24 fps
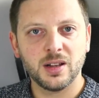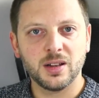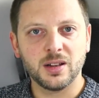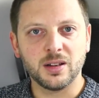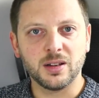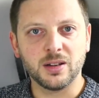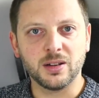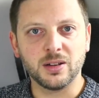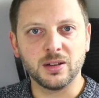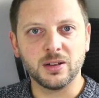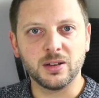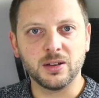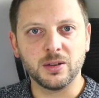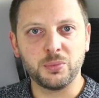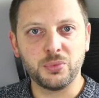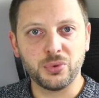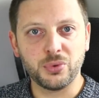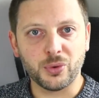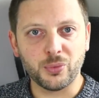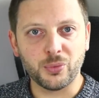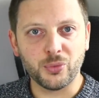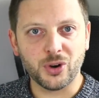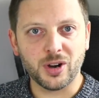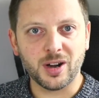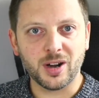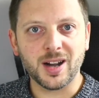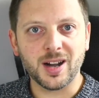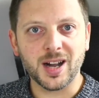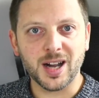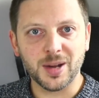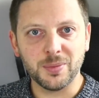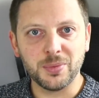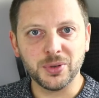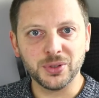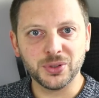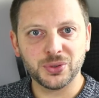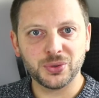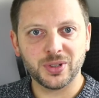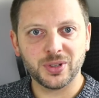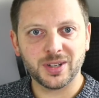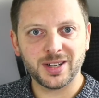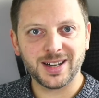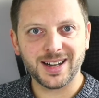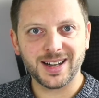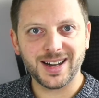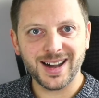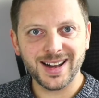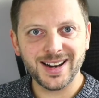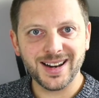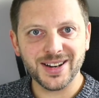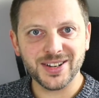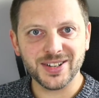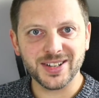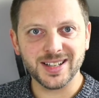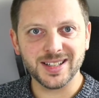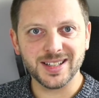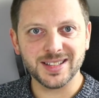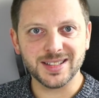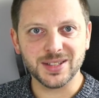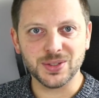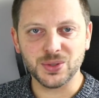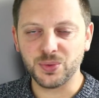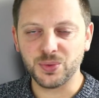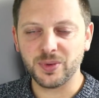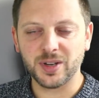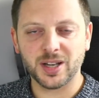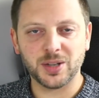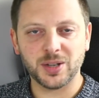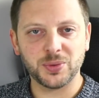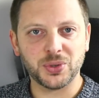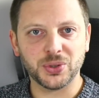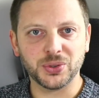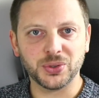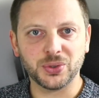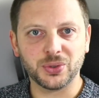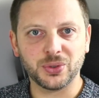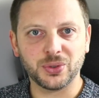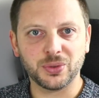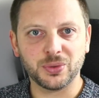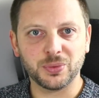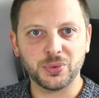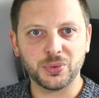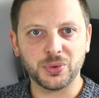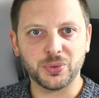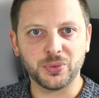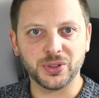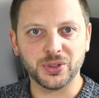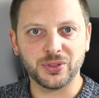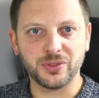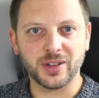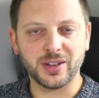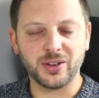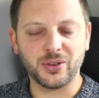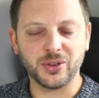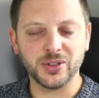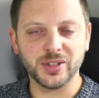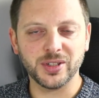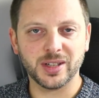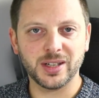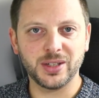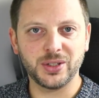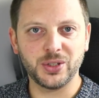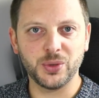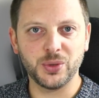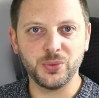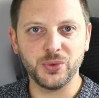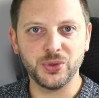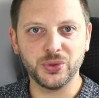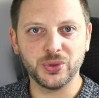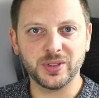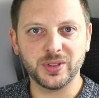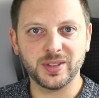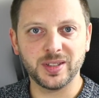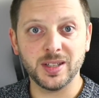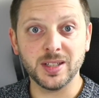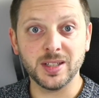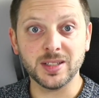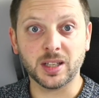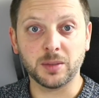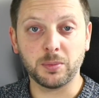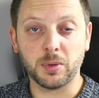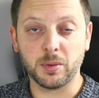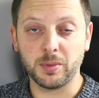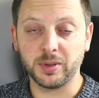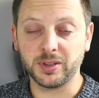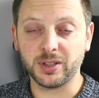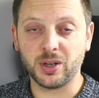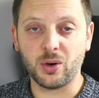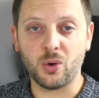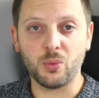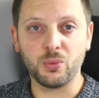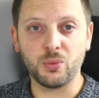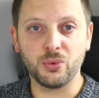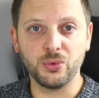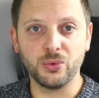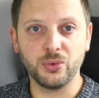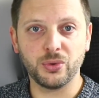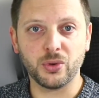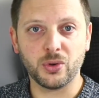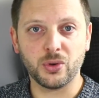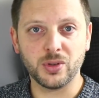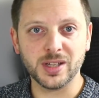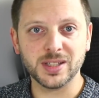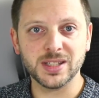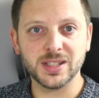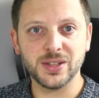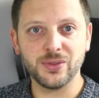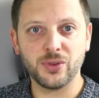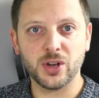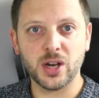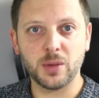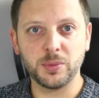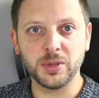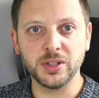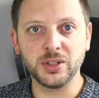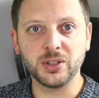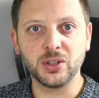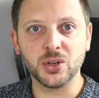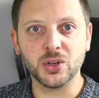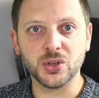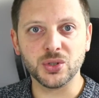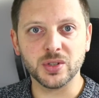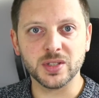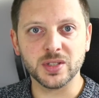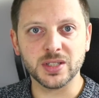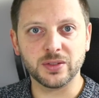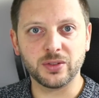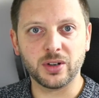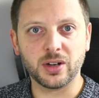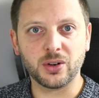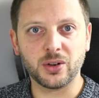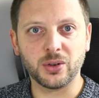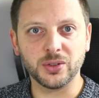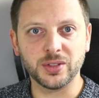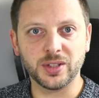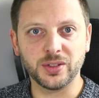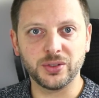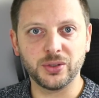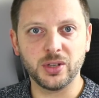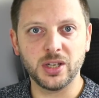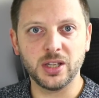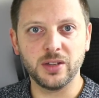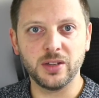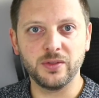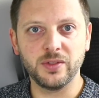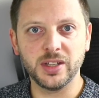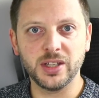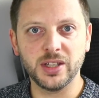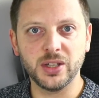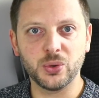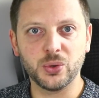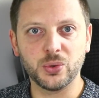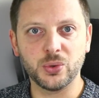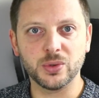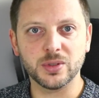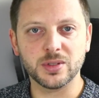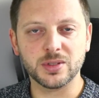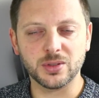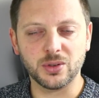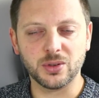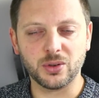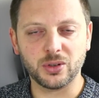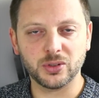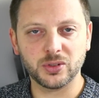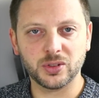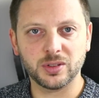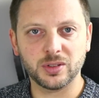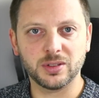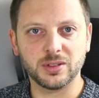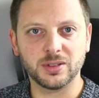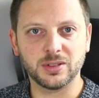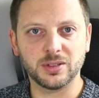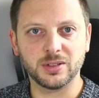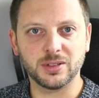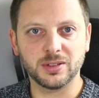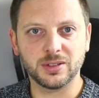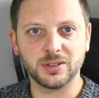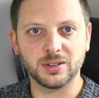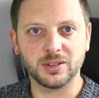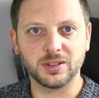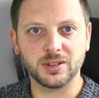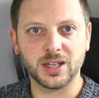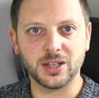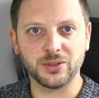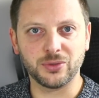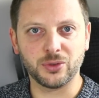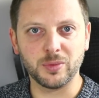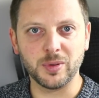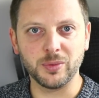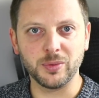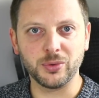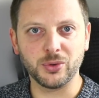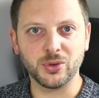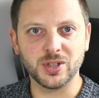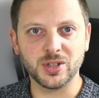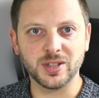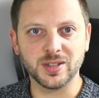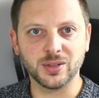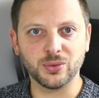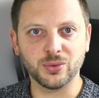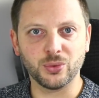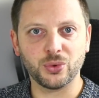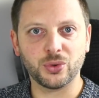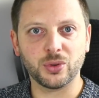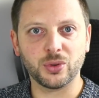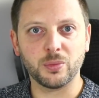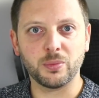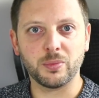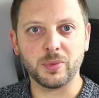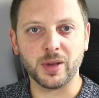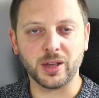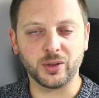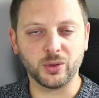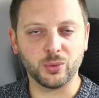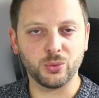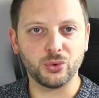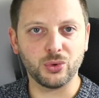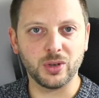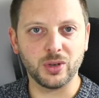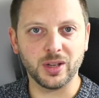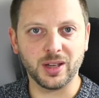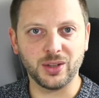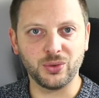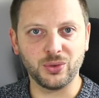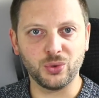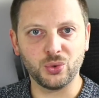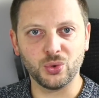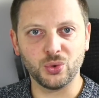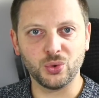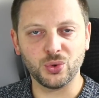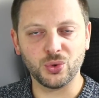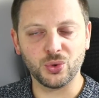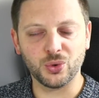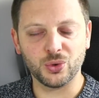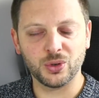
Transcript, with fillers: Euh, pour moi, abonne-toi à la chaîne, c'est super important pour moi de faire grandir la communauté ça te permettra en plus, en activant la petite cloche, de savoir quand est-ce que les vidéos sortent, euh, avant même que je les annonce, par exemple, sur les réseaux sociaux.